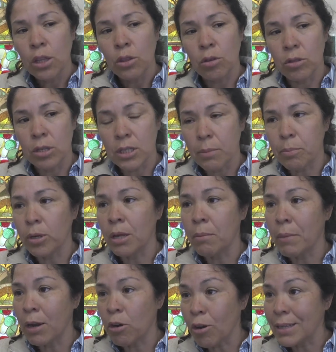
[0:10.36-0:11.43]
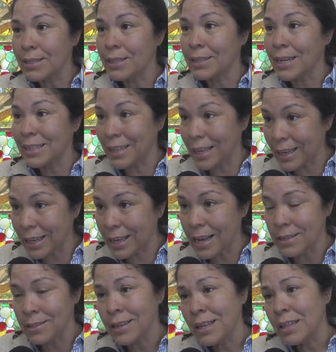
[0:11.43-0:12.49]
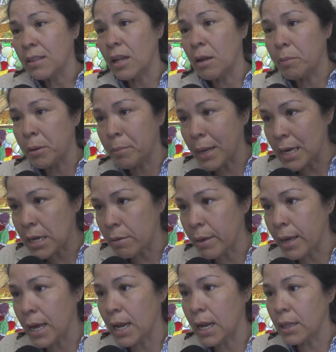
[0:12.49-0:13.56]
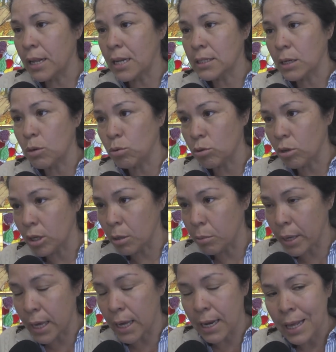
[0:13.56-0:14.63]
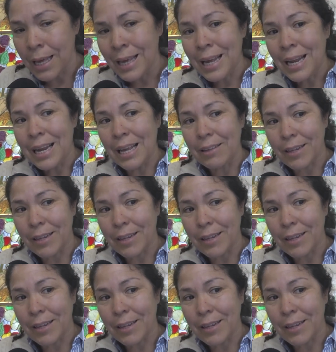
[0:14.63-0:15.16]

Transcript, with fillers: donde se ponen en valor las estrategias del primer nivel, del segundo nivel, la